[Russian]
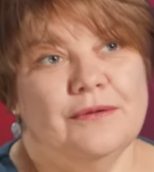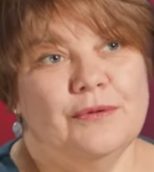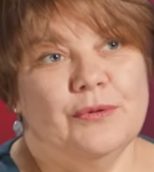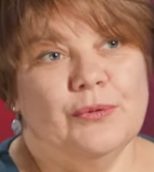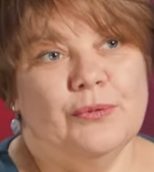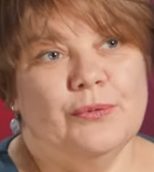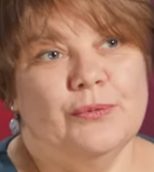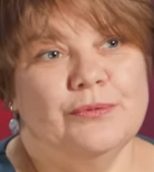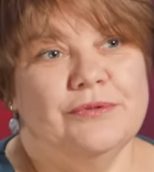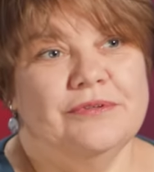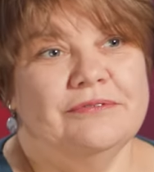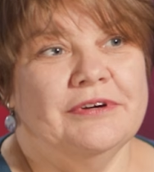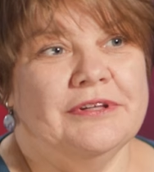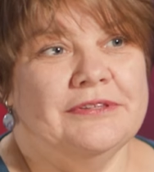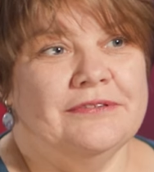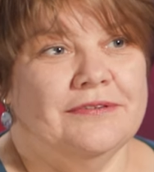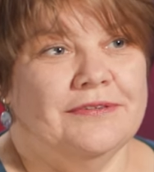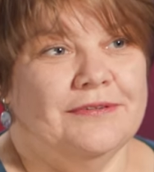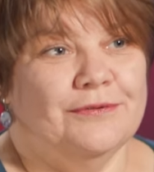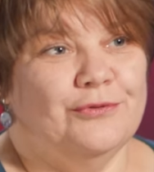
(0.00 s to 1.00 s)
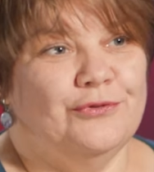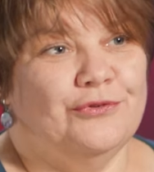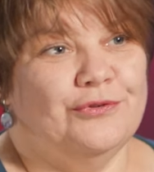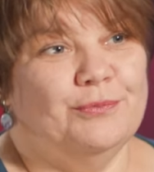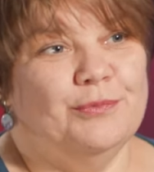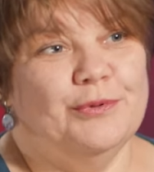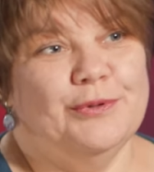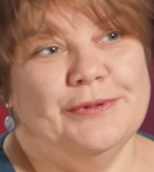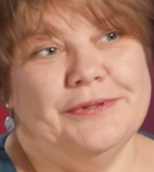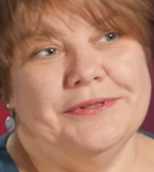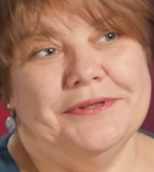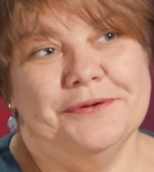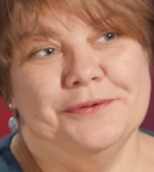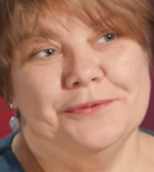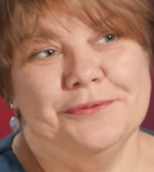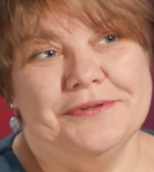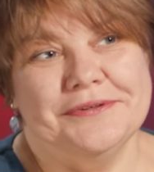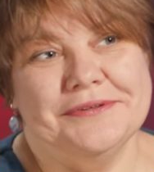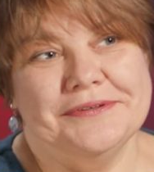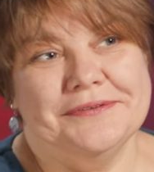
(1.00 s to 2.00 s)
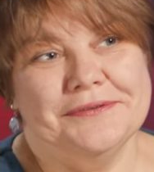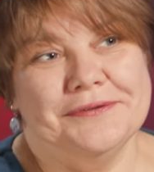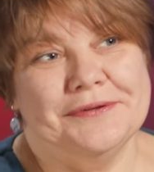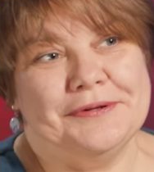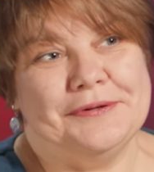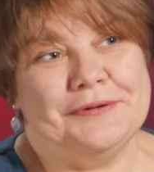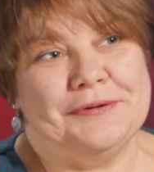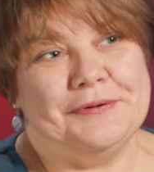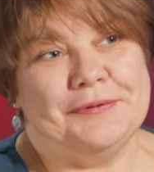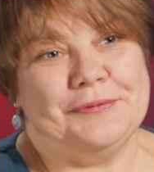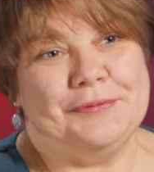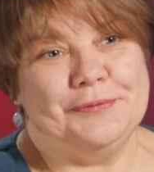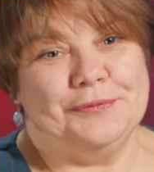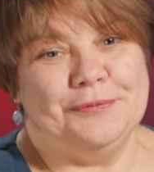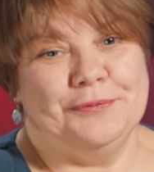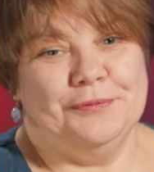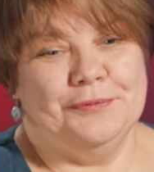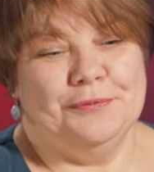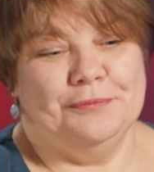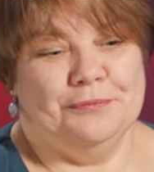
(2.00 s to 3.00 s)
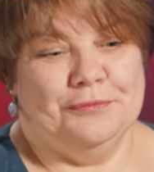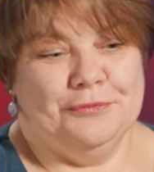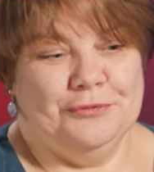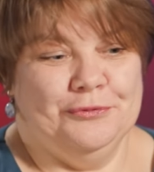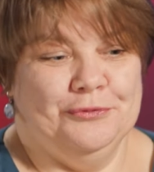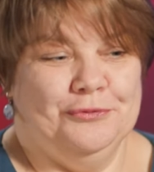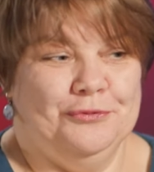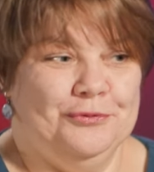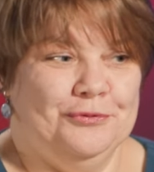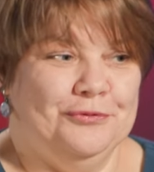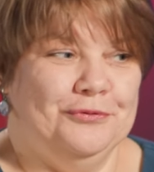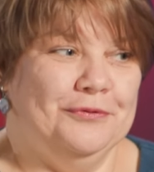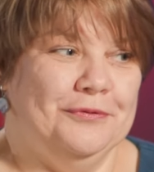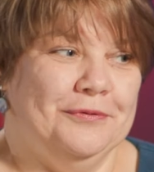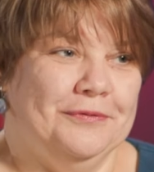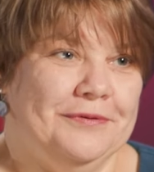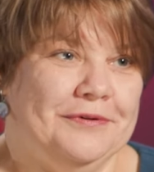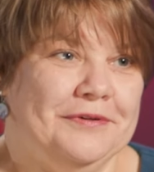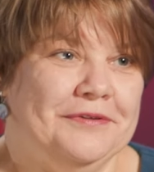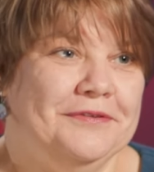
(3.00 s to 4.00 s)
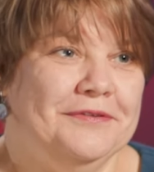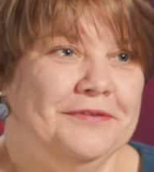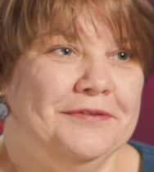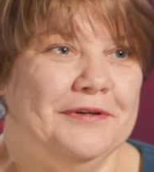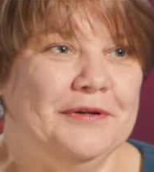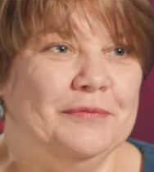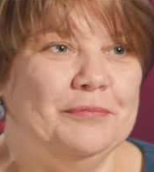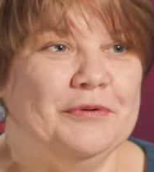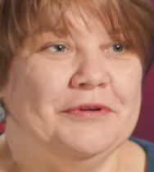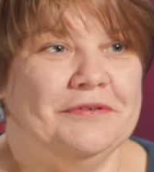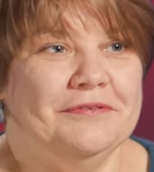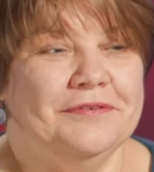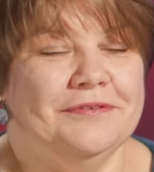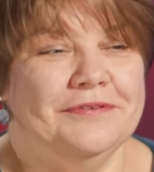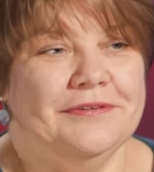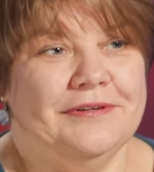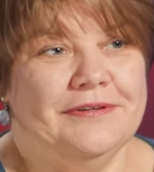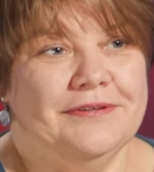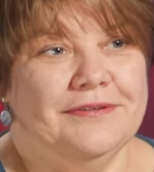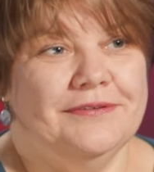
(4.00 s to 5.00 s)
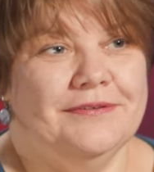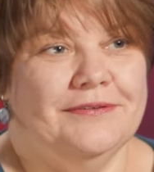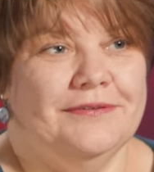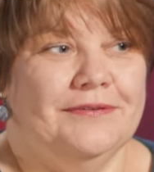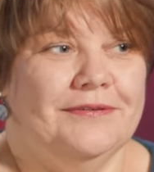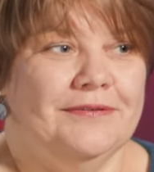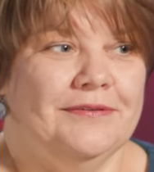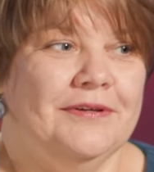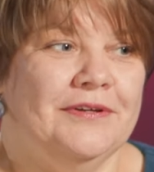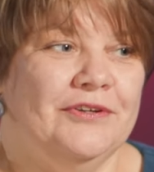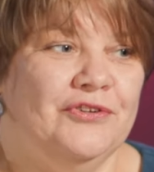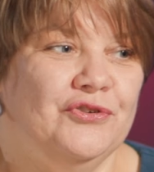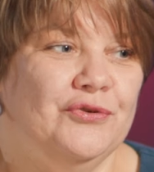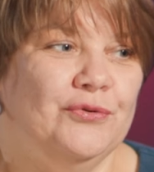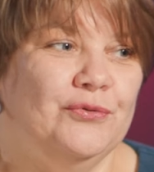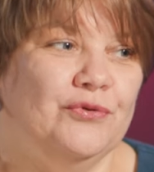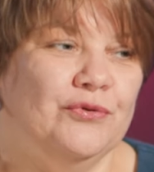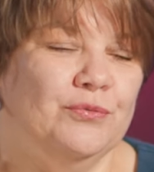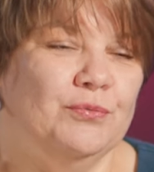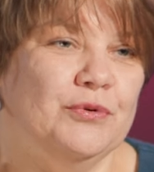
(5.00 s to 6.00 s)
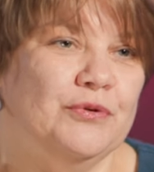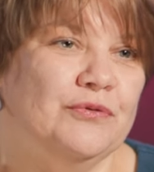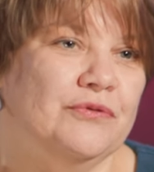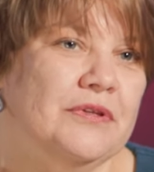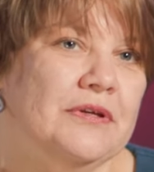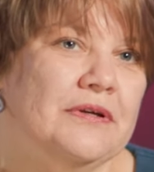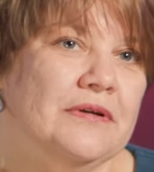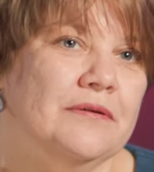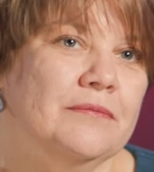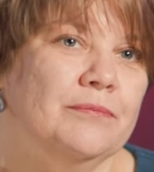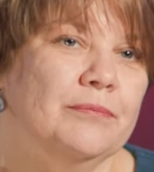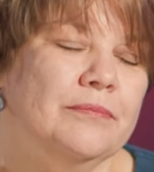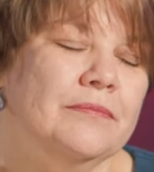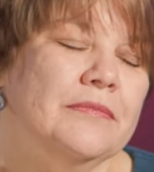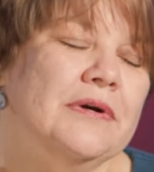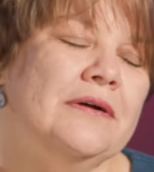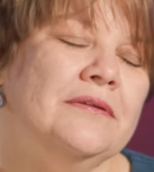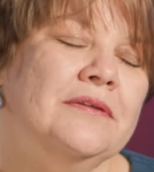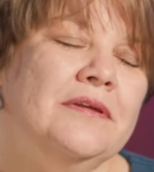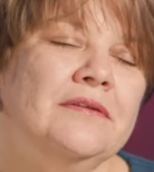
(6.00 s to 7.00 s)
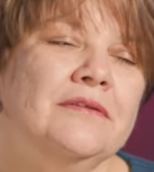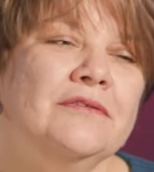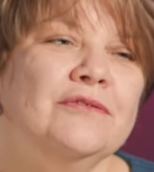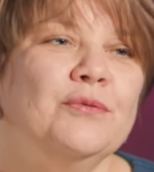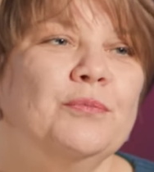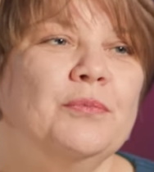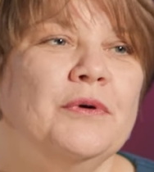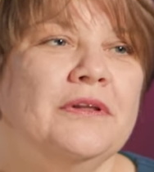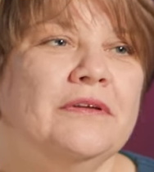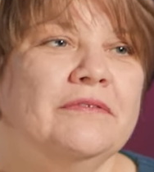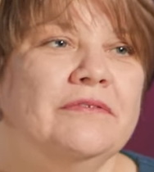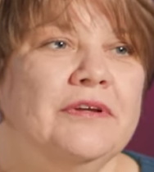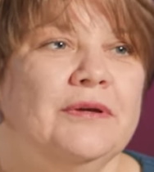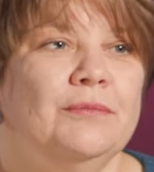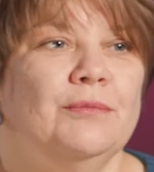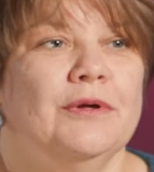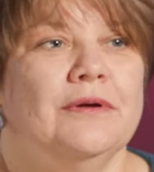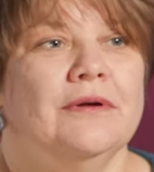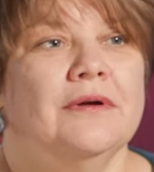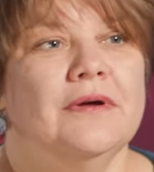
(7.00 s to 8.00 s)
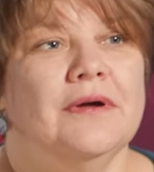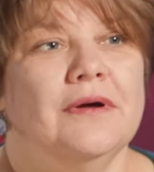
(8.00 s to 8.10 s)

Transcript: Но ну, деваться-то уже было некуда э, кругом. Ну, то есть э, родители привезли, и дальше уже просто, когда наступало время